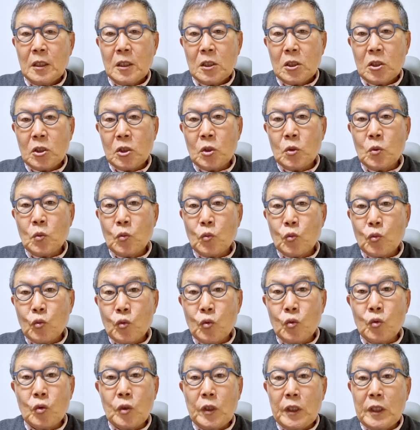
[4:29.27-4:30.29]
그런
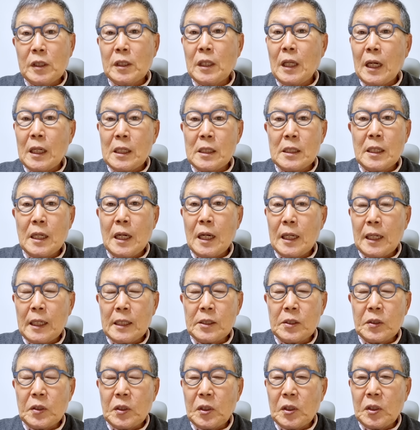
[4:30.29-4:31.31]
운이 따르지
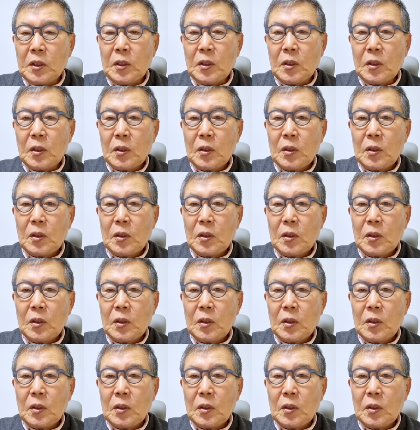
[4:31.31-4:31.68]
않아서